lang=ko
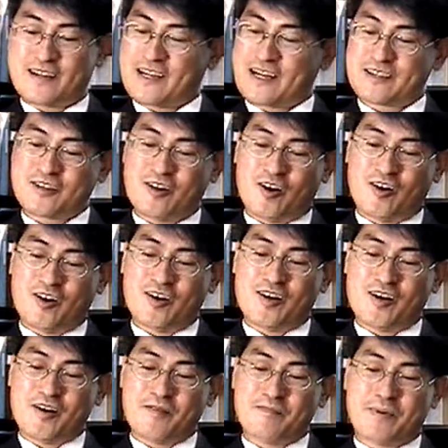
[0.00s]
따라서
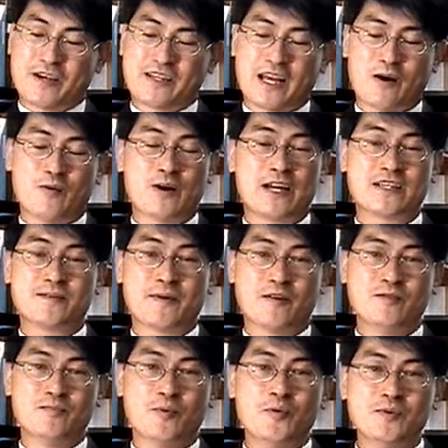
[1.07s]
백타 공간에서
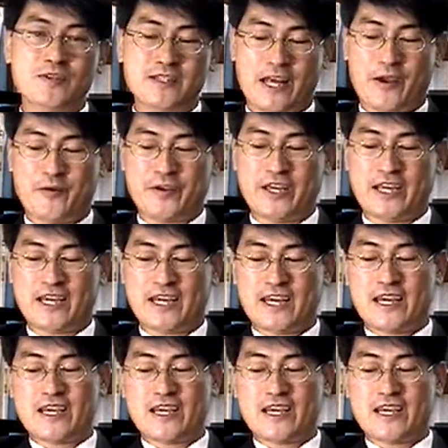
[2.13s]
배운 모든 내용이